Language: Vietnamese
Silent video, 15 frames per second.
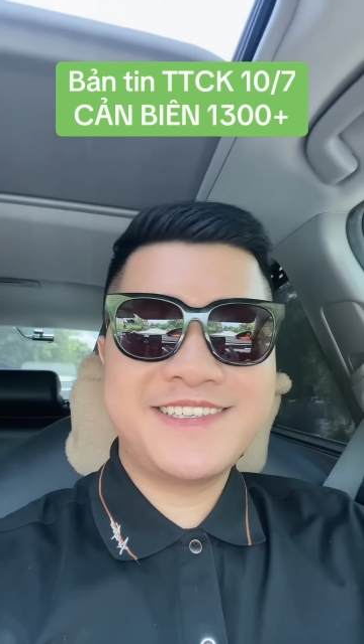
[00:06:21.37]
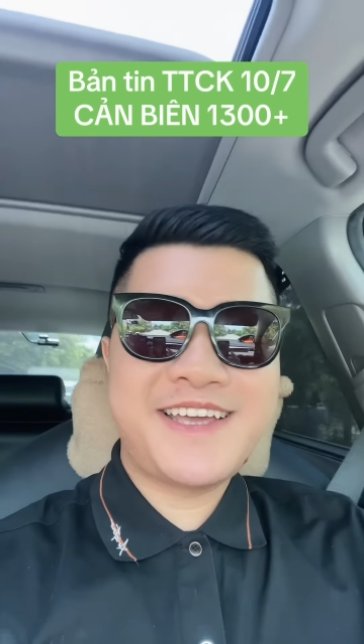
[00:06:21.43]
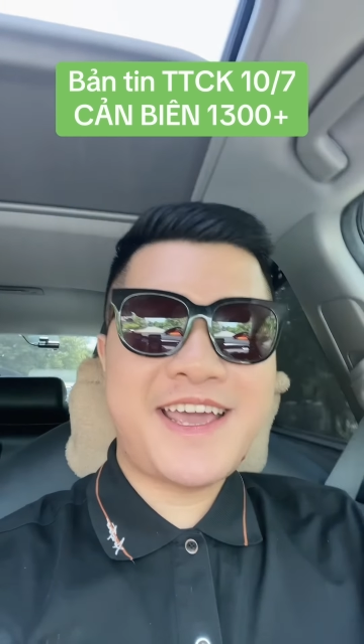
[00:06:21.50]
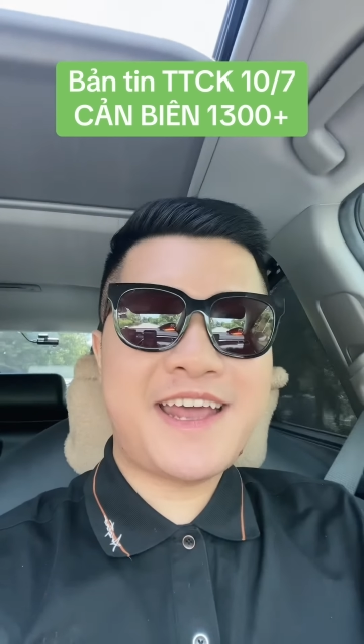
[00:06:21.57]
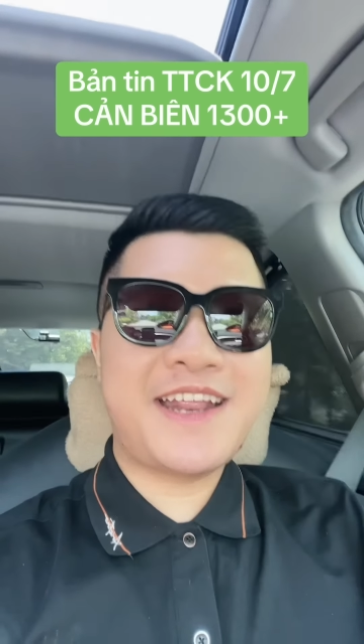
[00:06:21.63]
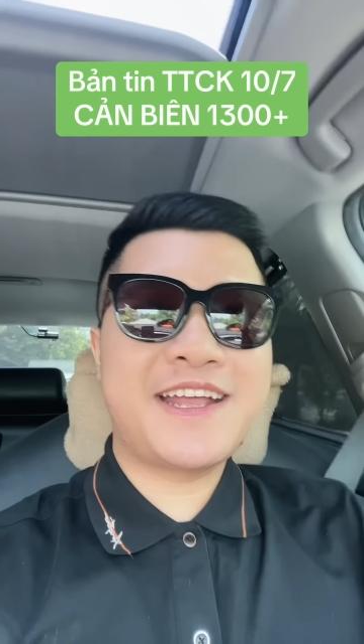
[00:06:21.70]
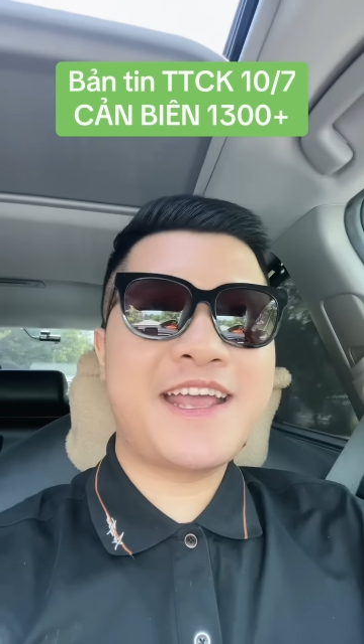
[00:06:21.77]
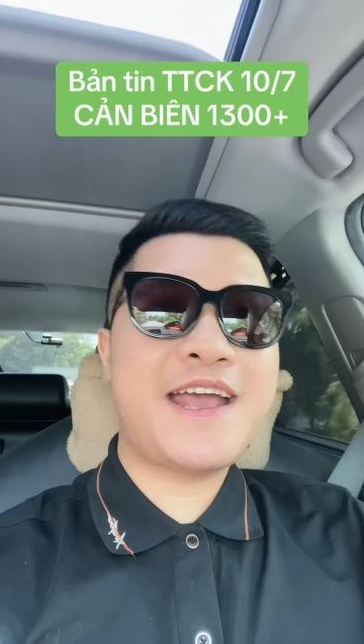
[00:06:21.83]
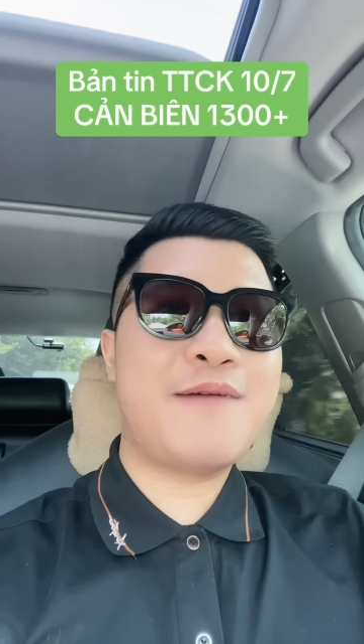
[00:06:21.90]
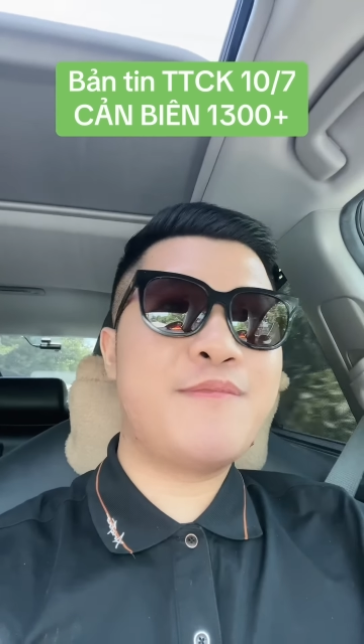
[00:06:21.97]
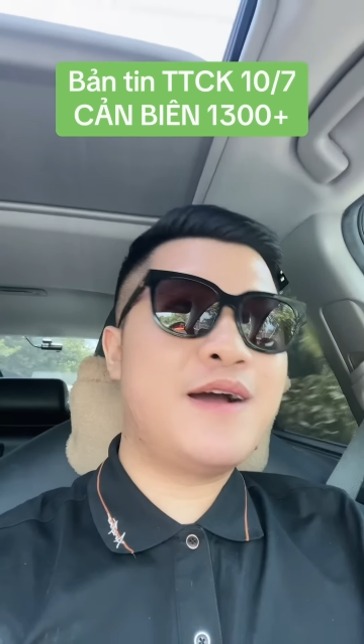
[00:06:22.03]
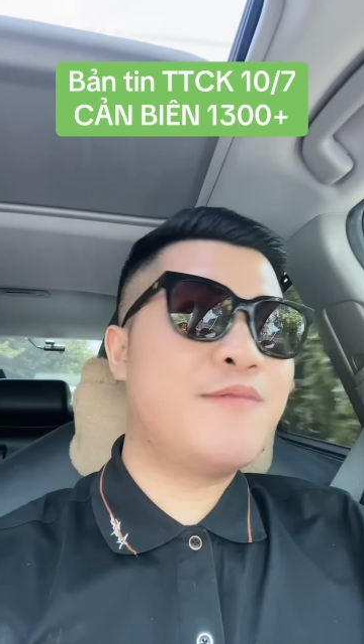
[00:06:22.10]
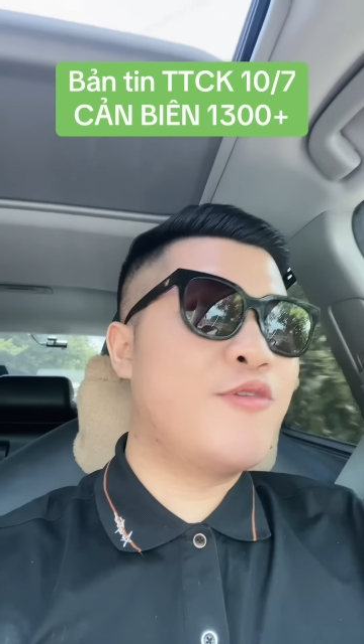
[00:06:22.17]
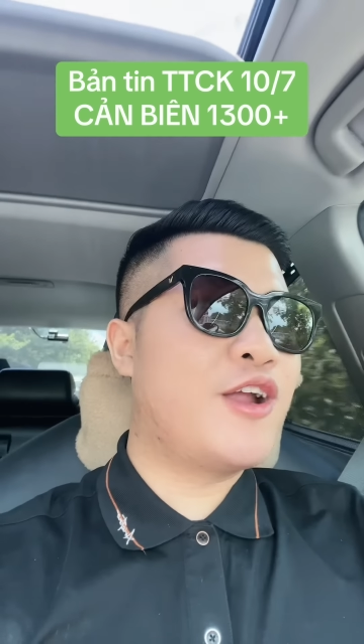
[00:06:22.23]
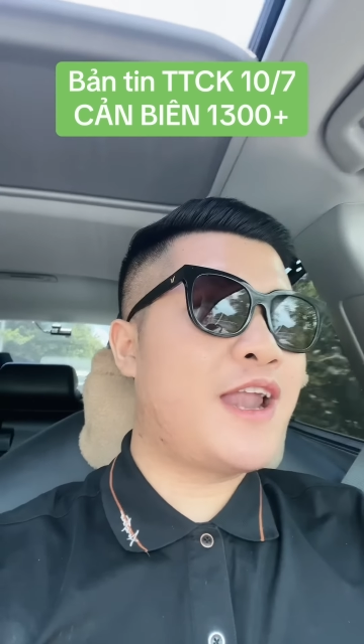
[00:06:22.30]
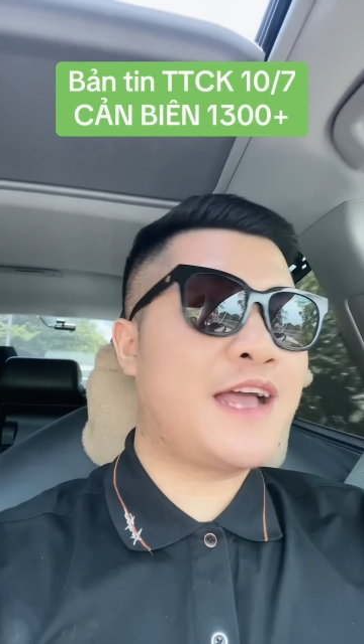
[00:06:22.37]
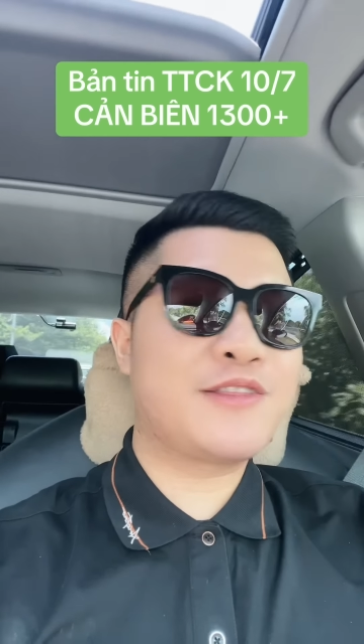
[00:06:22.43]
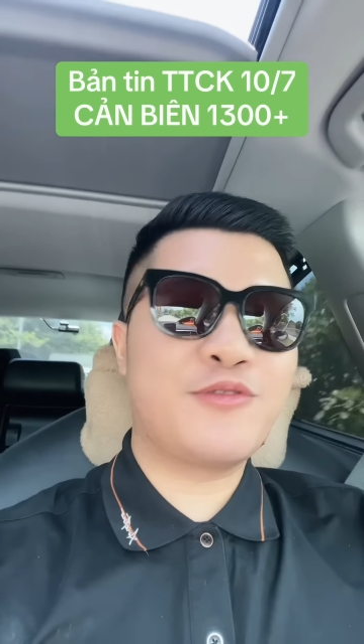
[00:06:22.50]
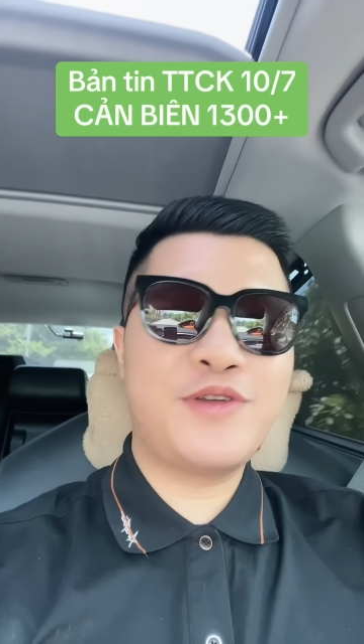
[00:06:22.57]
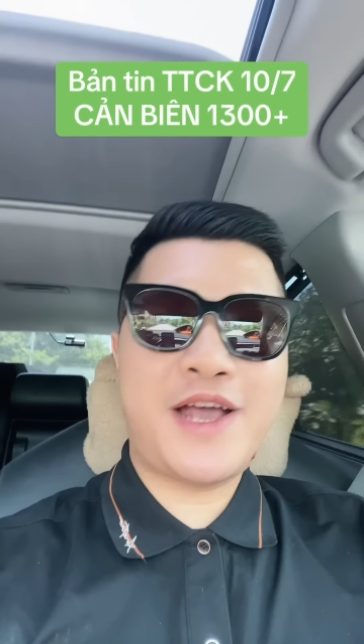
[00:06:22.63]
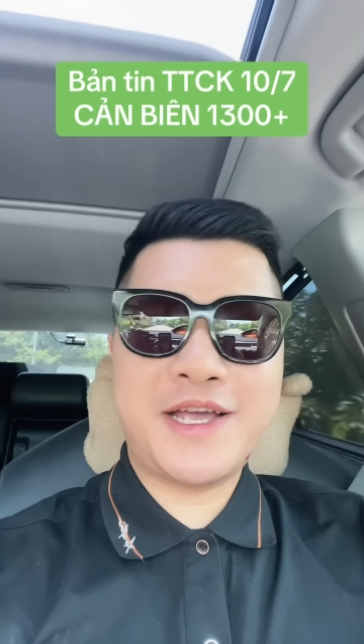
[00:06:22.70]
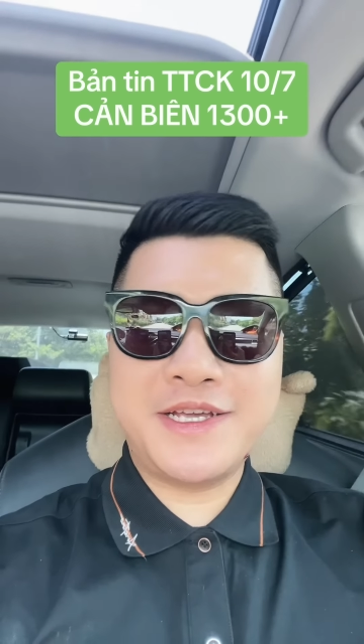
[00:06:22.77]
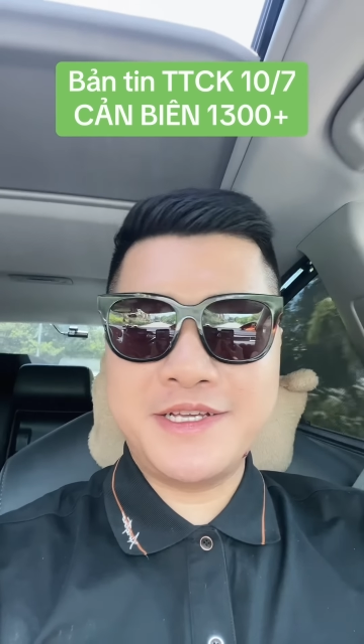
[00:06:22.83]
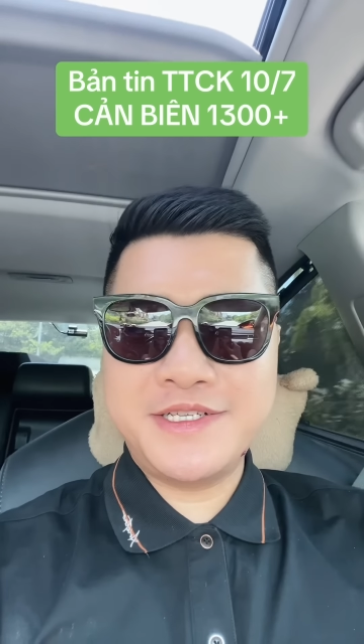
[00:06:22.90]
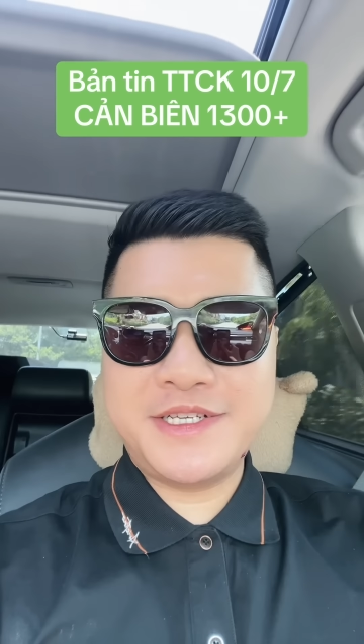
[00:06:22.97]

Hẹn anh em buổi live tối nay